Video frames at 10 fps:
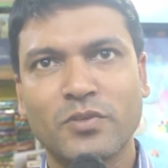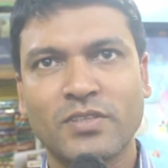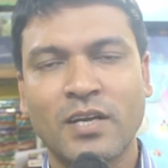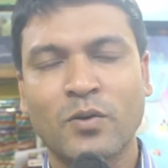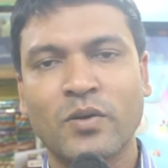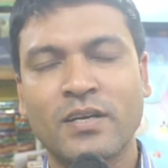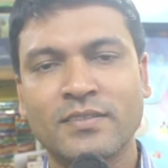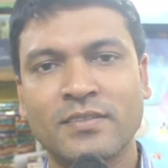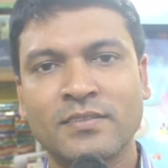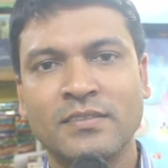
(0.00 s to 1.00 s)
পরিচালনা করে
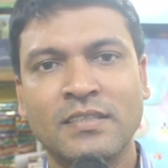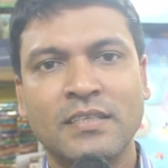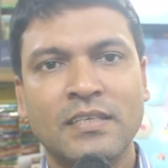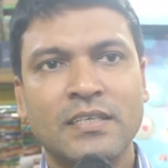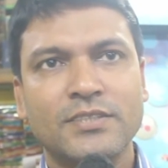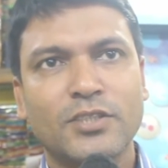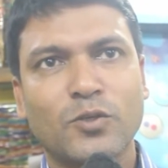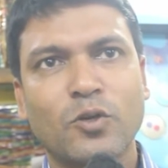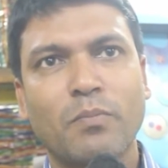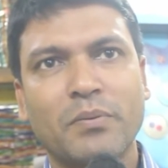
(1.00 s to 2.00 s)
আসছেন যে
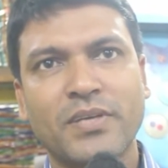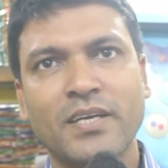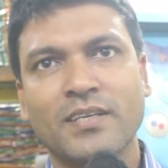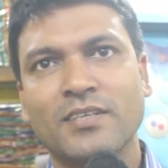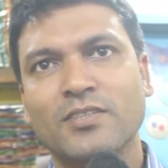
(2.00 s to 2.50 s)
কোনো ব্যবসায়ীর